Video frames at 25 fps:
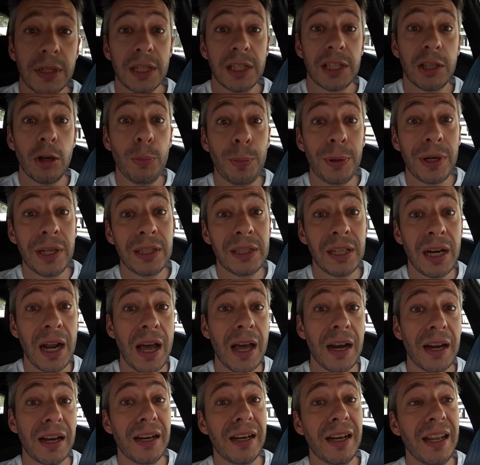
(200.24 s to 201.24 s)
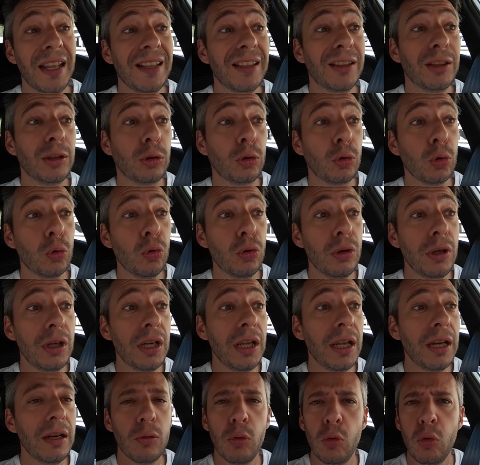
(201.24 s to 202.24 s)
Stiamo per entrare nel
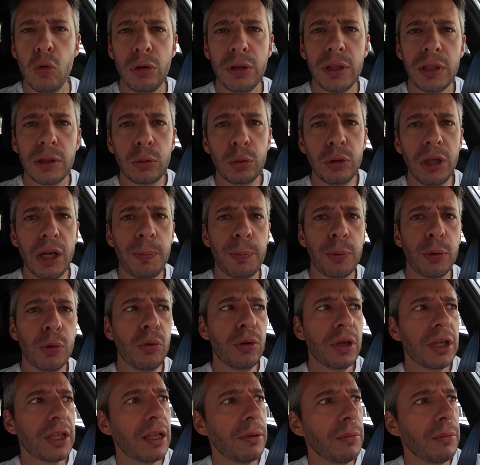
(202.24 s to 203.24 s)
tunnel, uno dei tunnel più lunghi del